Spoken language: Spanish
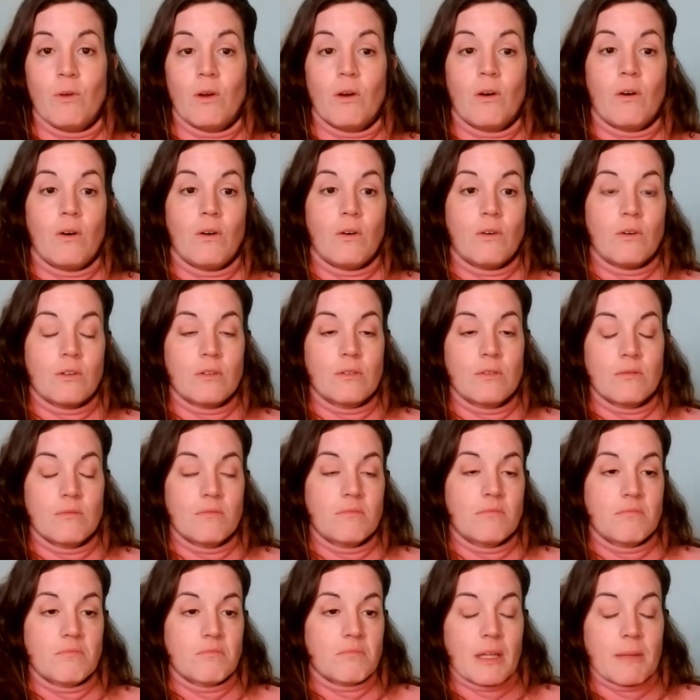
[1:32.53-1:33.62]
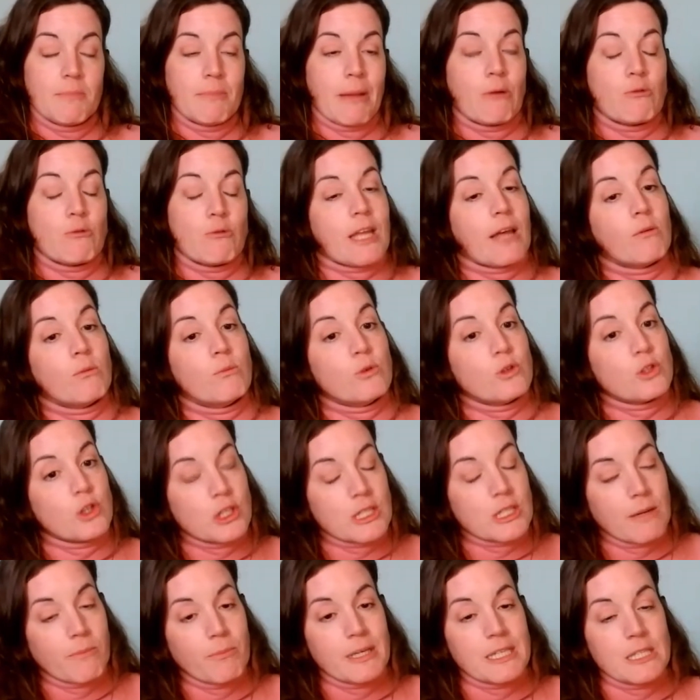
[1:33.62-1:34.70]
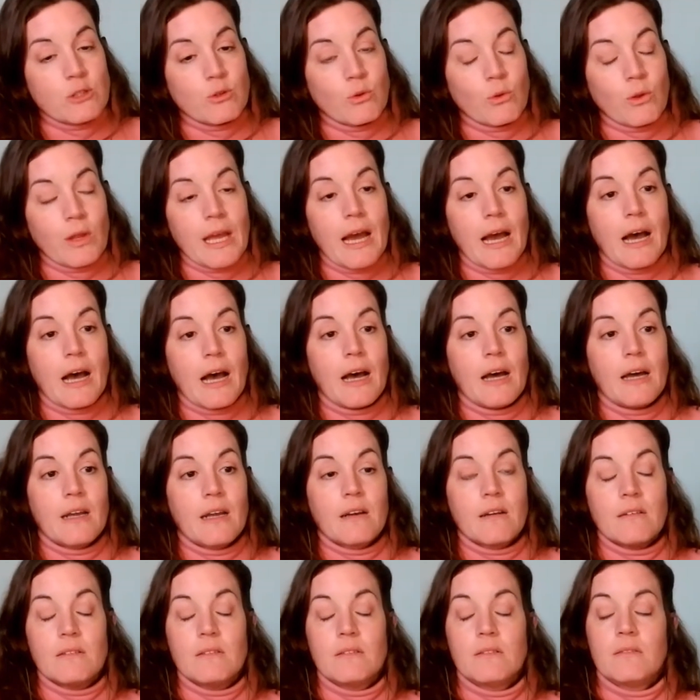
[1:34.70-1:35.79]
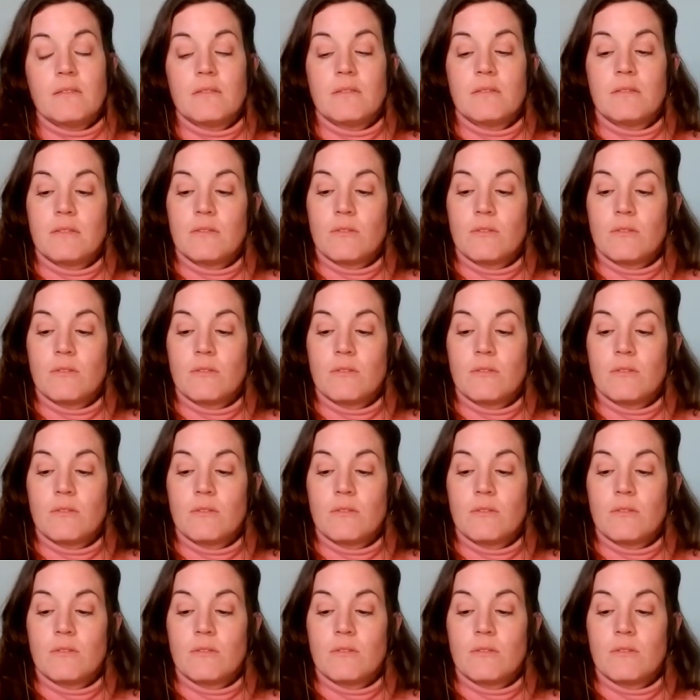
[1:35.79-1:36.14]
Luego me ha gustado mucho siempre estudiar, ¿no?